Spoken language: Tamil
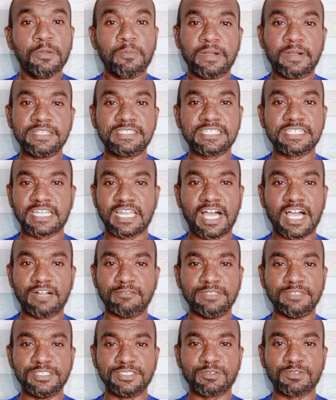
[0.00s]
படிச்சுக்கலாம்
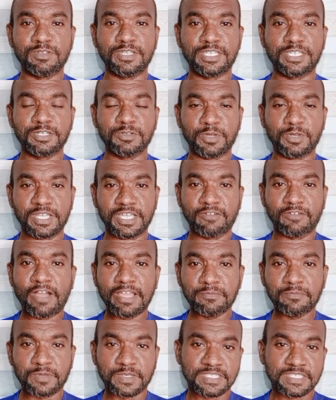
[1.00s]
அப்படின்னு சொல்லிட்டு ஒரு
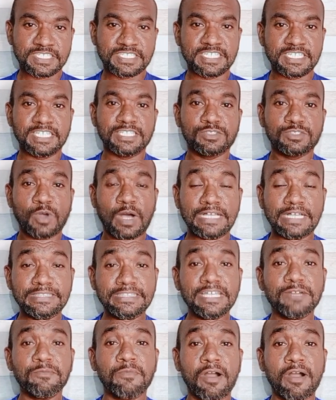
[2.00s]
வாய்ப்பு இருந்துச்சு ஸோ
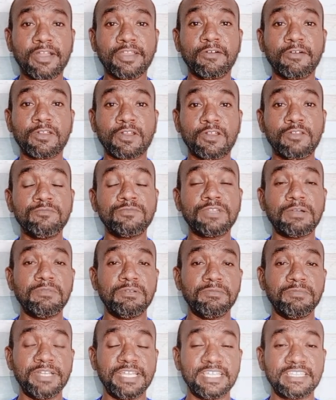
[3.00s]
அந்த மாணவர்களும்
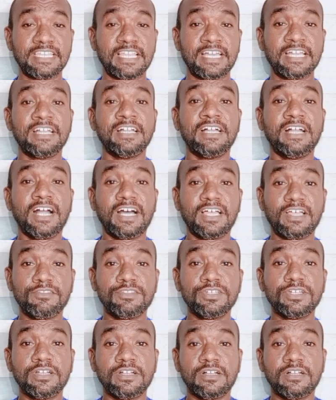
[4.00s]
தமிழ் மீடியத்தில் அதாவது